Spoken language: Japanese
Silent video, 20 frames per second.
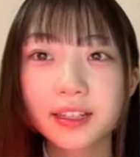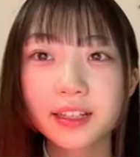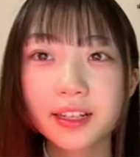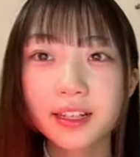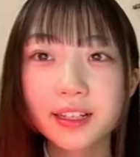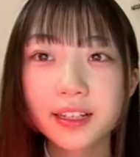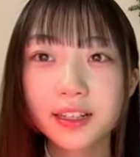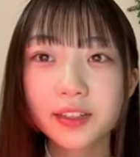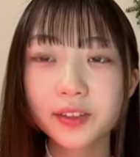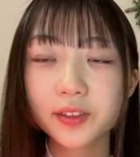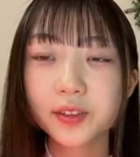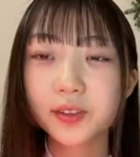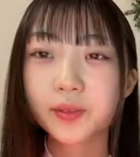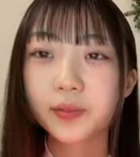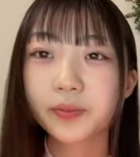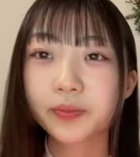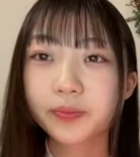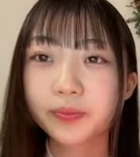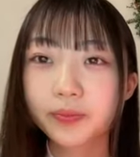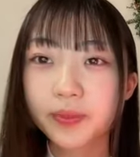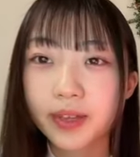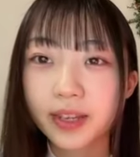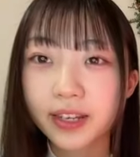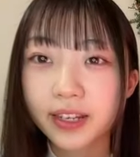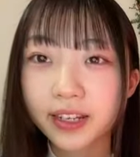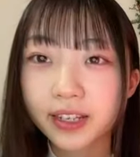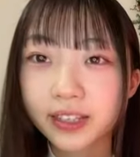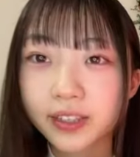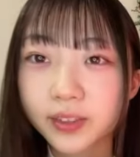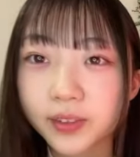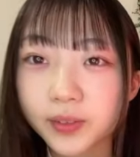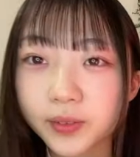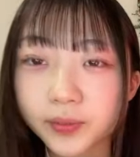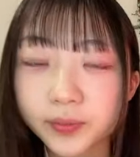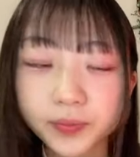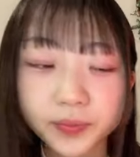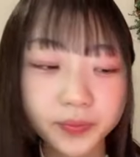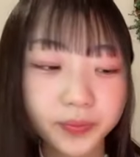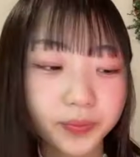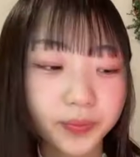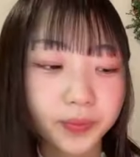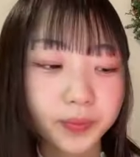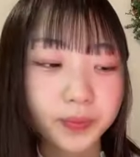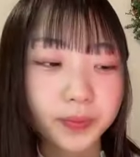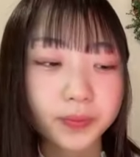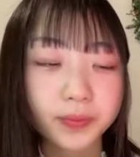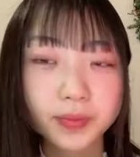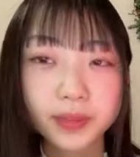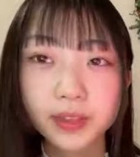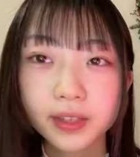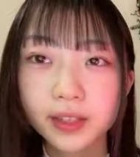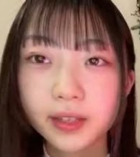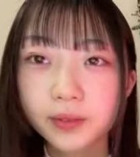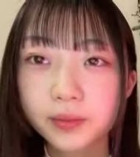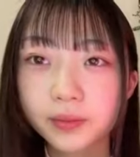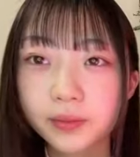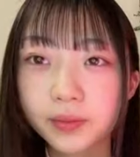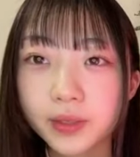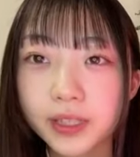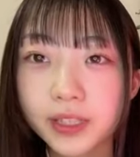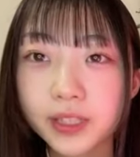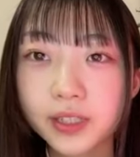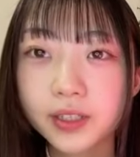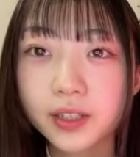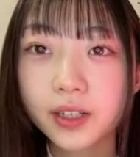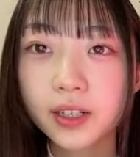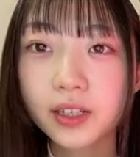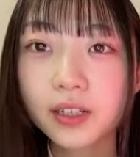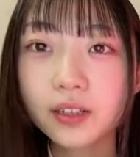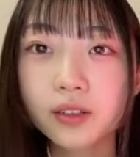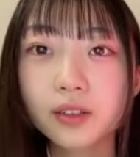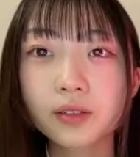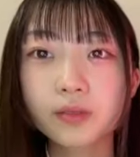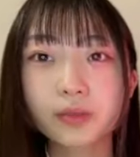赤のペンライト水あ